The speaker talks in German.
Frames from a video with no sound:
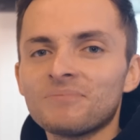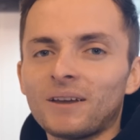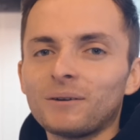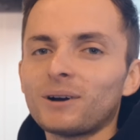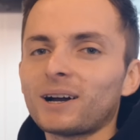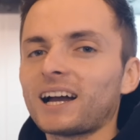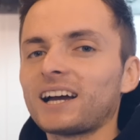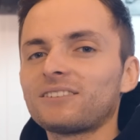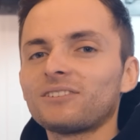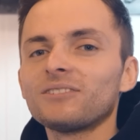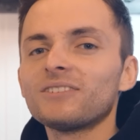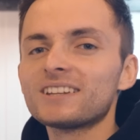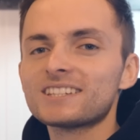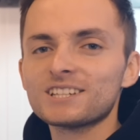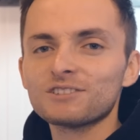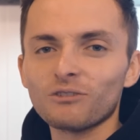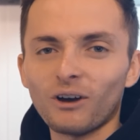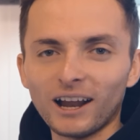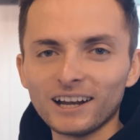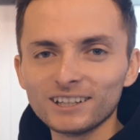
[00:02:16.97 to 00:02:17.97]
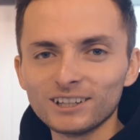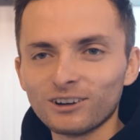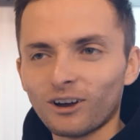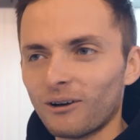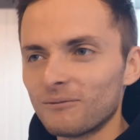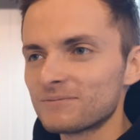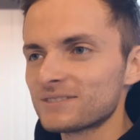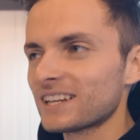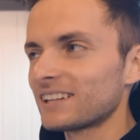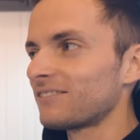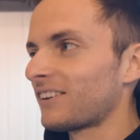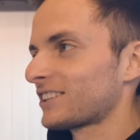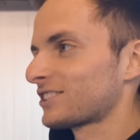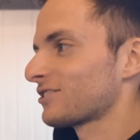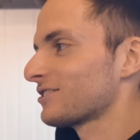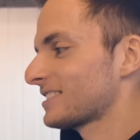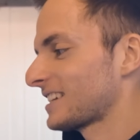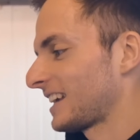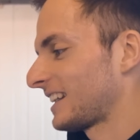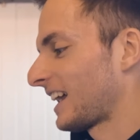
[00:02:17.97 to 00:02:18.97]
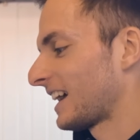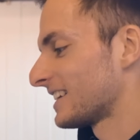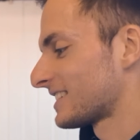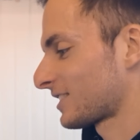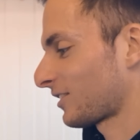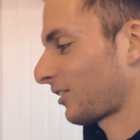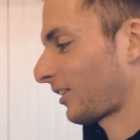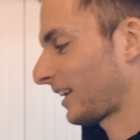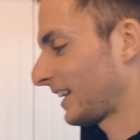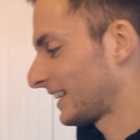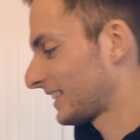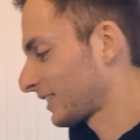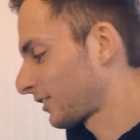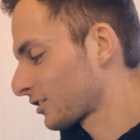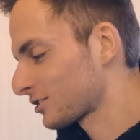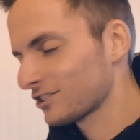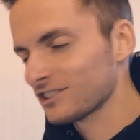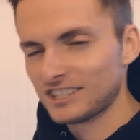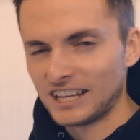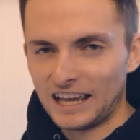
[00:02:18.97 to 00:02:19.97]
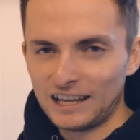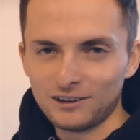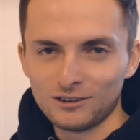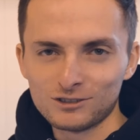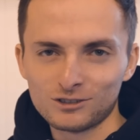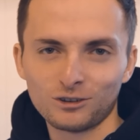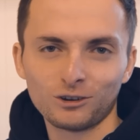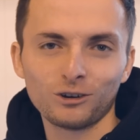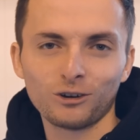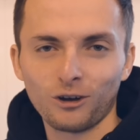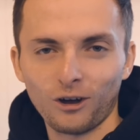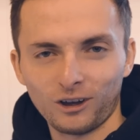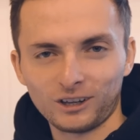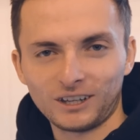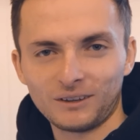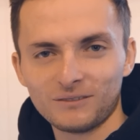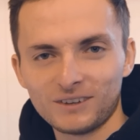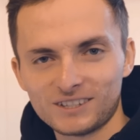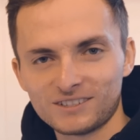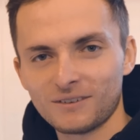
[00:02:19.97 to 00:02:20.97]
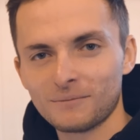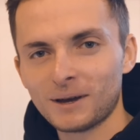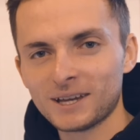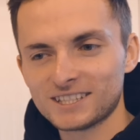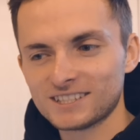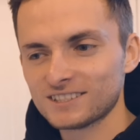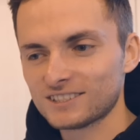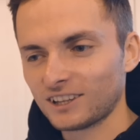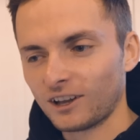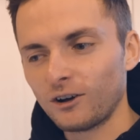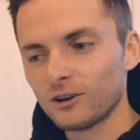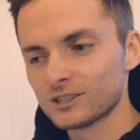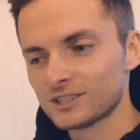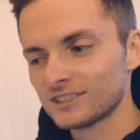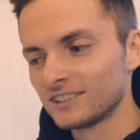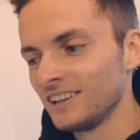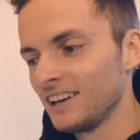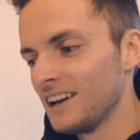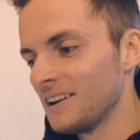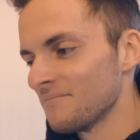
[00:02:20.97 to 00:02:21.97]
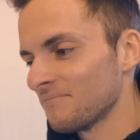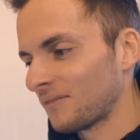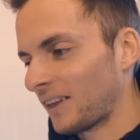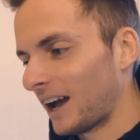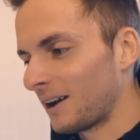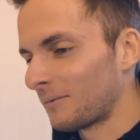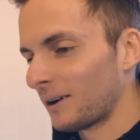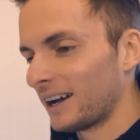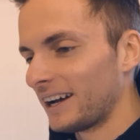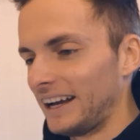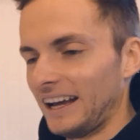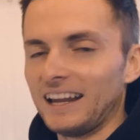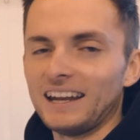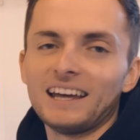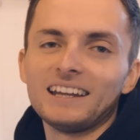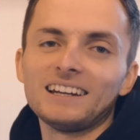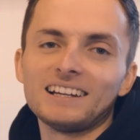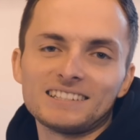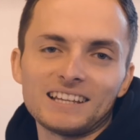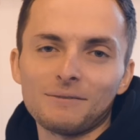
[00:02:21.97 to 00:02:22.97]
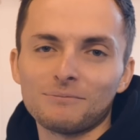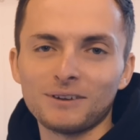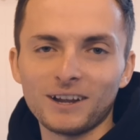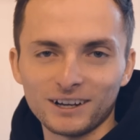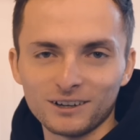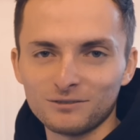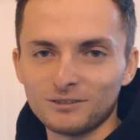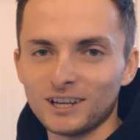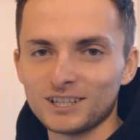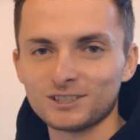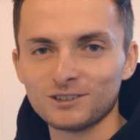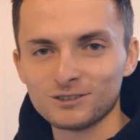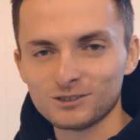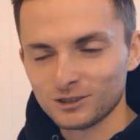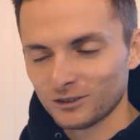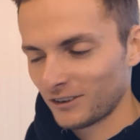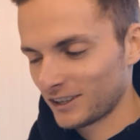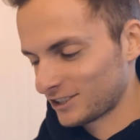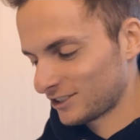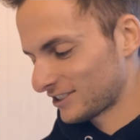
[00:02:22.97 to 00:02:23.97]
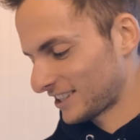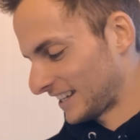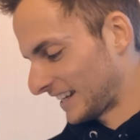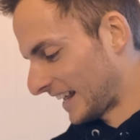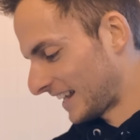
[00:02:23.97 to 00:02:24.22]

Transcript: aber gerade wenn wir jetzt irgendwo angekommen sind, war es schon sehr nice. Auch äh, die Küchenzeile und so gekocht haben wir zwar meistens draußen, aber allein als Ablagefläche und so war es schon sehr